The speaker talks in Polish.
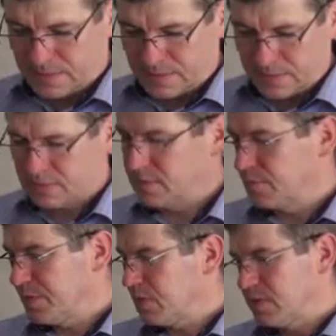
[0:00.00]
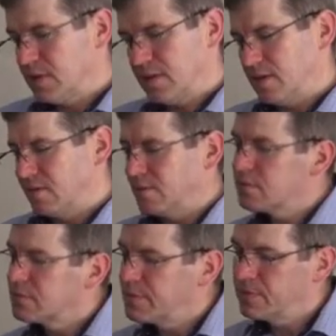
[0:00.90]
no zupełnie,
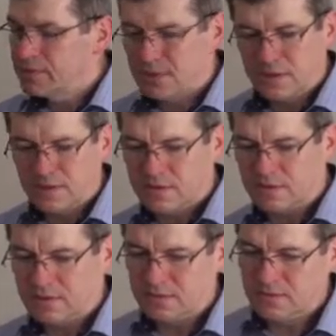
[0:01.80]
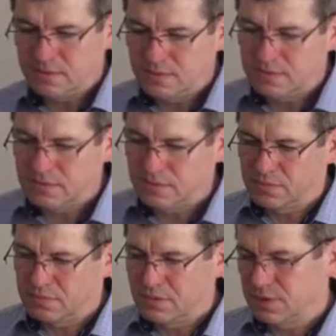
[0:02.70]
zupełnie
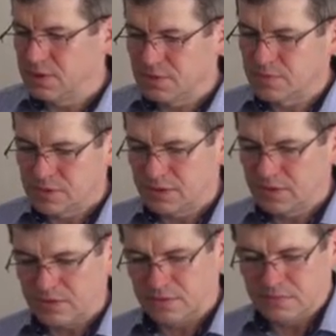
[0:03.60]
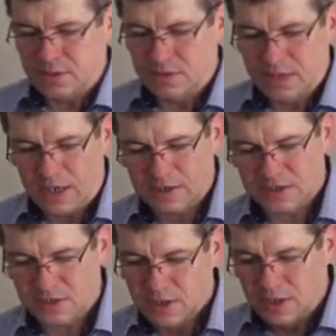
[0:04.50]
z niczym to się nie
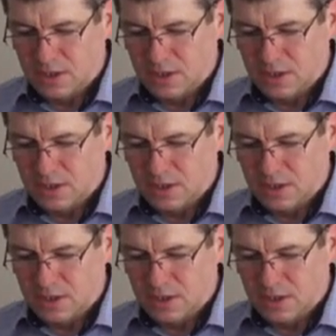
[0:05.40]
kojarzy.